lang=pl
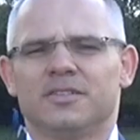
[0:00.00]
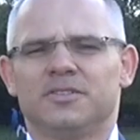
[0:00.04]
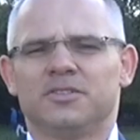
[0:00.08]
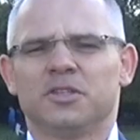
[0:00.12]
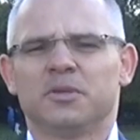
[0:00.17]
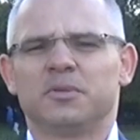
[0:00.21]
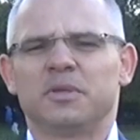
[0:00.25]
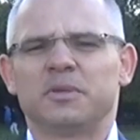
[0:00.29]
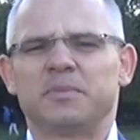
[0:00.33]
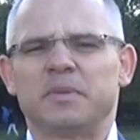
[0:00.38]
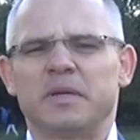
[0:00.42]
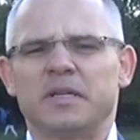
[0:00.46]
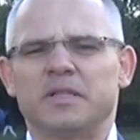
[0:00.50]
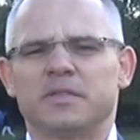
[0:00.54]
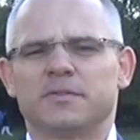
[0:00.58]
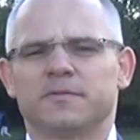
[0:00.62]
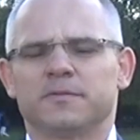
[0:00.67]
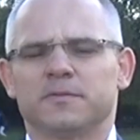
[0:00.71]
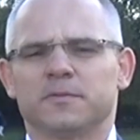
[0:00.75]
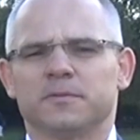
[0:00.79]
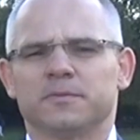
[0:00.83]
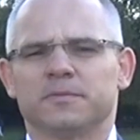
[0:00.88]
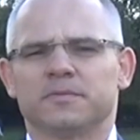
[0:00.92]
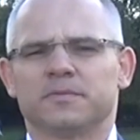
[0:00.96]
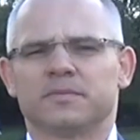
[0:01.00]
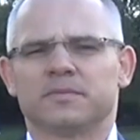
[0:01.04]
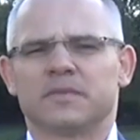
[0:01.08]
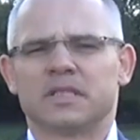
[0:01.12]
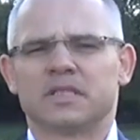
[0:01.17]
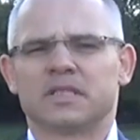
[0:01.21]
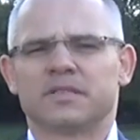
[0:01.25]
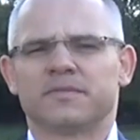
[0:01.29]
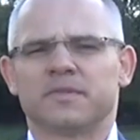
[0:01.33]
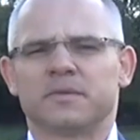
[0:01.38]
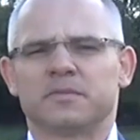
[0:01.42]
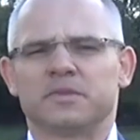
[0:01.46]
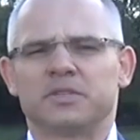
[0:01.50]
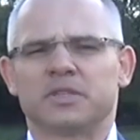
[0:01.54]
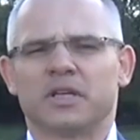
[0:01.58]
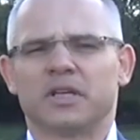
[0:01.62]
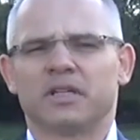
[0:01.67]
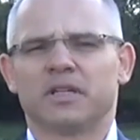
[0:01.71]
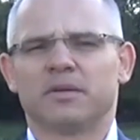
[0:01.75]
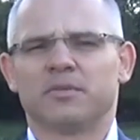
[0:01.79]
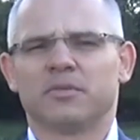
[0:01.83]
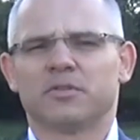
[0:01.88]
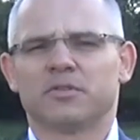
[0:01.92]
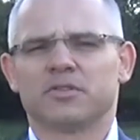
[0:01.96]
Dzień dobry Państwu, nazywam się
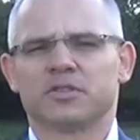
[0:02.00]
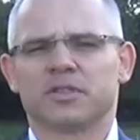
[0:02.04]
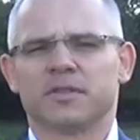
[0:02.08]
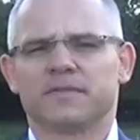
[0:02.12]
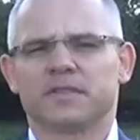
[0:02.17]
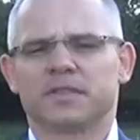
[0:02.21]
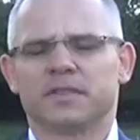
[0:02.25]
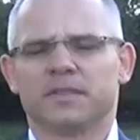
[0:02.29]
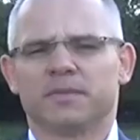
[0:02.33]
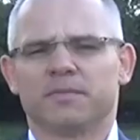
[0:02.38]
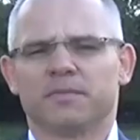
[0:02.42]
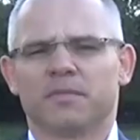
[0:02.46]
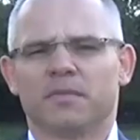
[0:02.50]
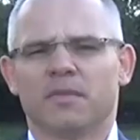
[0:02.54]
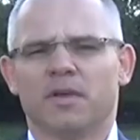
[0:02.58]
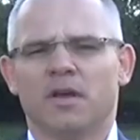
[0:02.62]
Adam Olszewski.